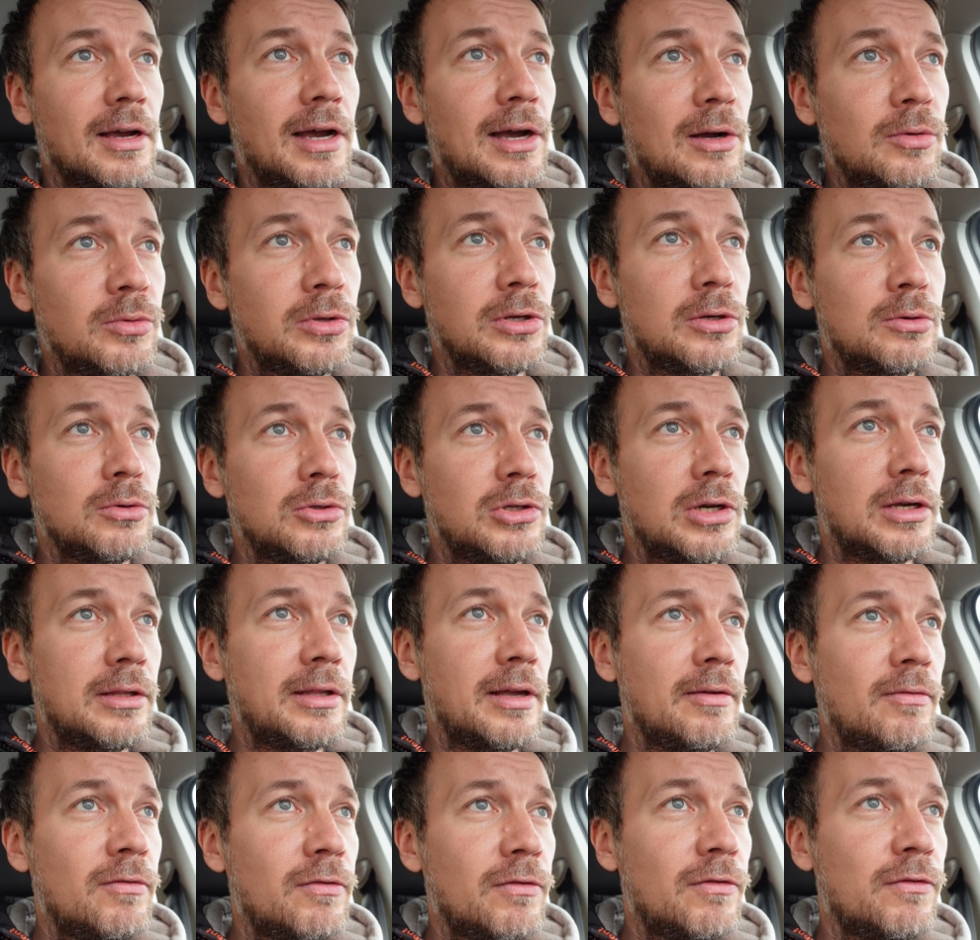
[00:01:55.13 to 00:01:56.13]
Audi Q7
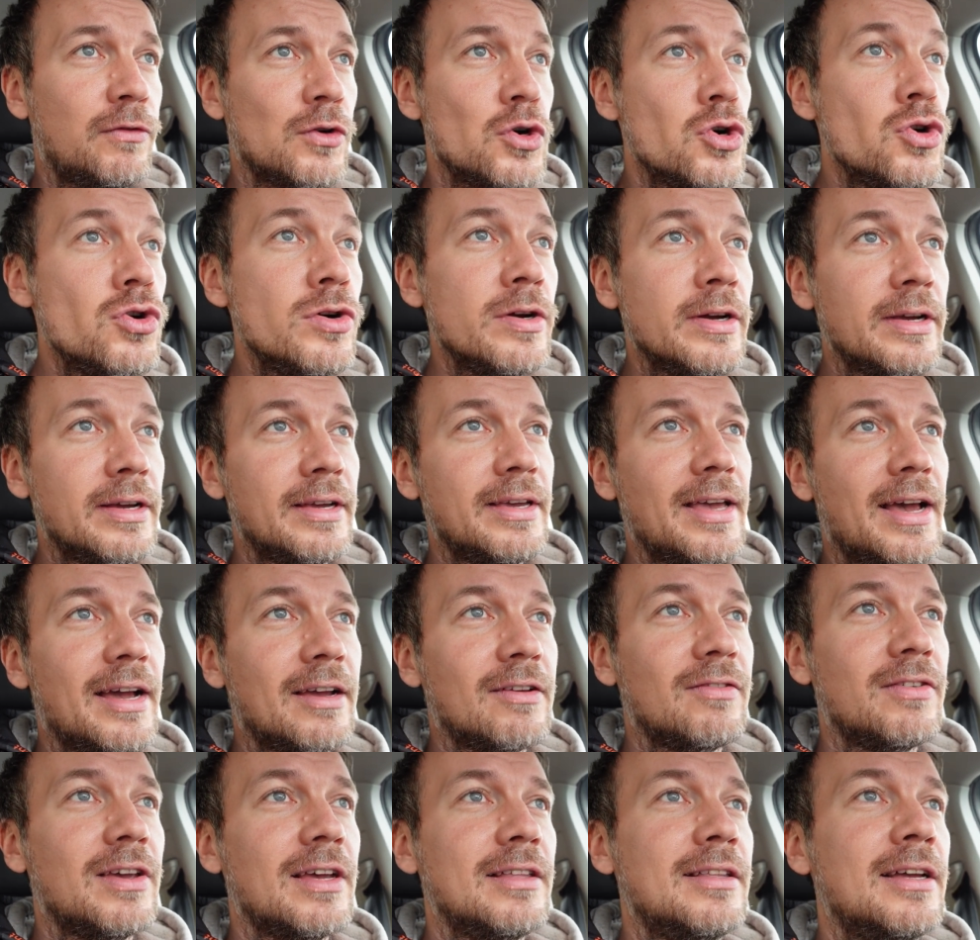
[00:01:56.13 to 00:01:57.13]
W,
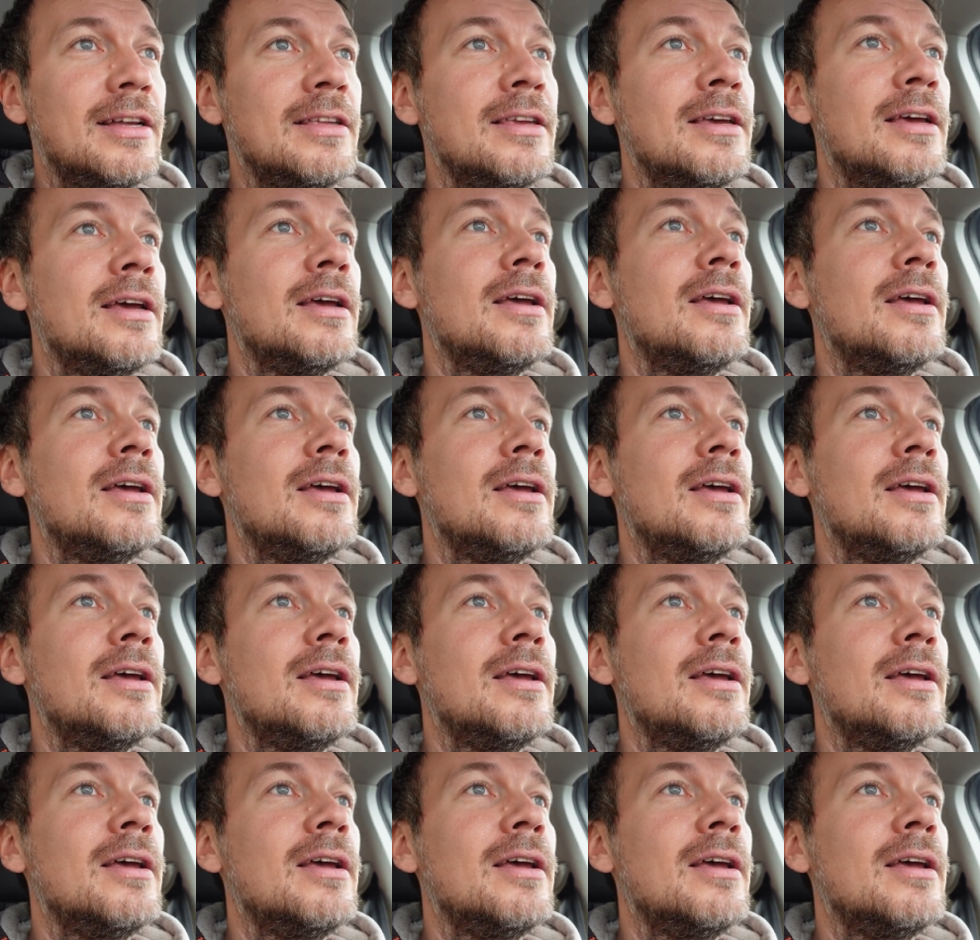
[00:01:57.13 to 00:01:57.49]
jak Wiedeń,